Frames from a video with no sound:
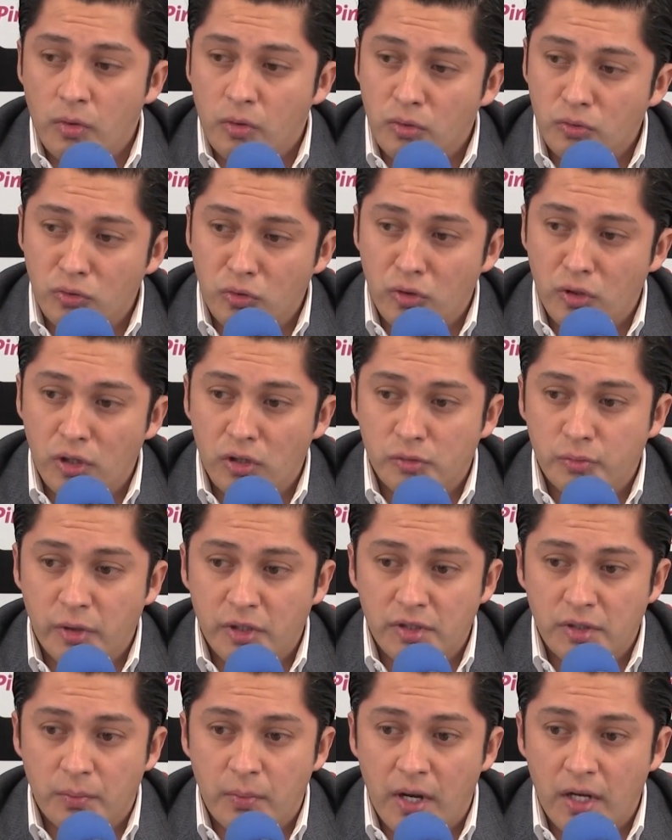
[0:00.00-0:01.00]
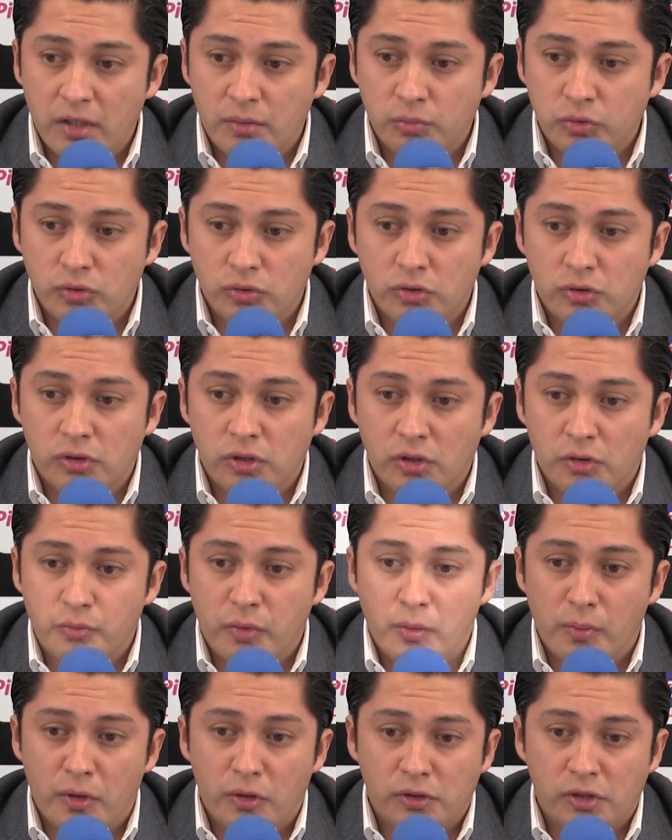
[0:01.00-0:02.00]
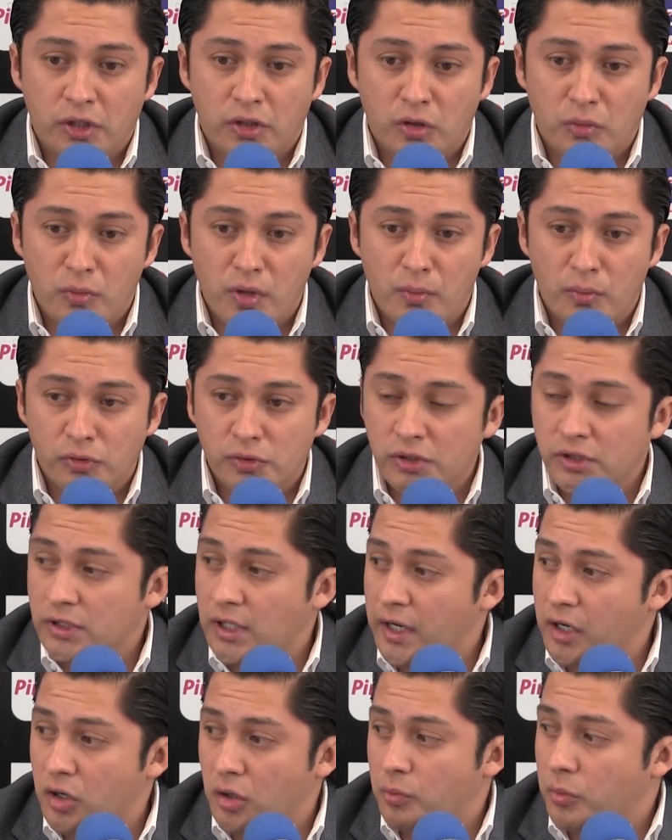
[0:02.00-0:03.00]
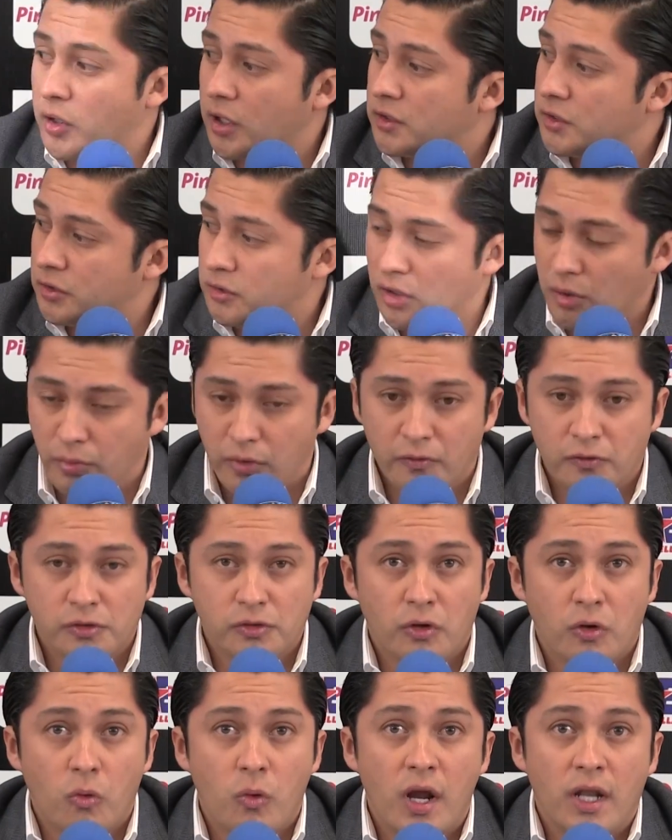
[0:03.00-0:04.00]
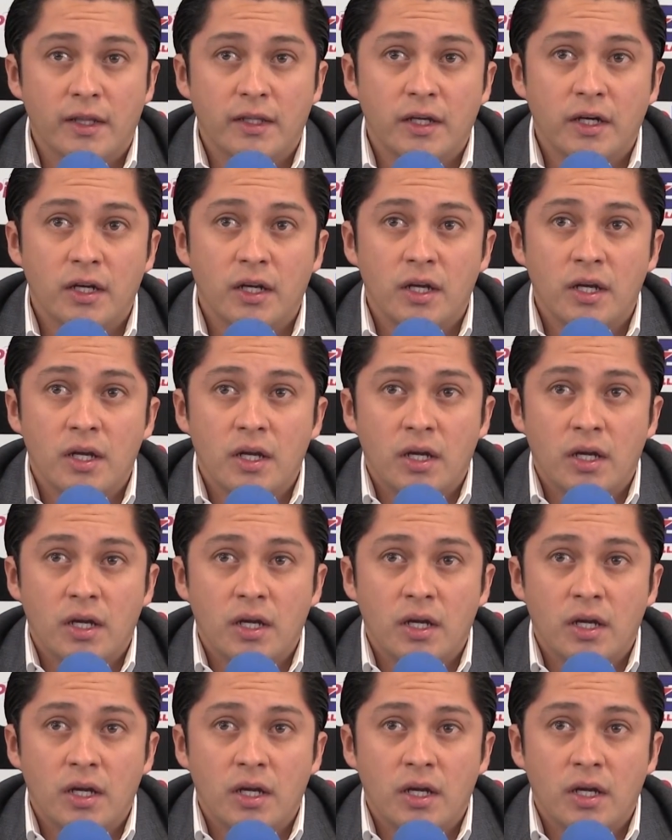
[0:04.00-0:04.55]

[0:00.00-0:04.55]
Uno de los principales puntos y los primeros que tomamos es la incorporación del profesor Walter,